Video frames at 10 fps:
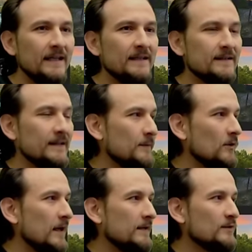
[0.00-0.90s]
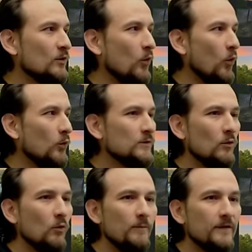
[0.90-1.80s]
Hier ist ja immer noch alles rot
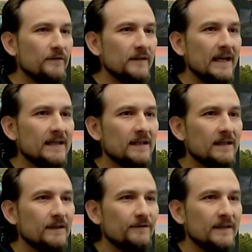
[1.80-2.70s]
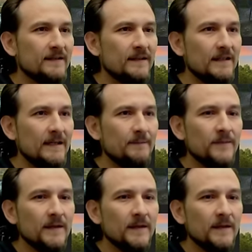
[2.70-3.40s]
oben, wenn wir die anderen Gewässer nehmen.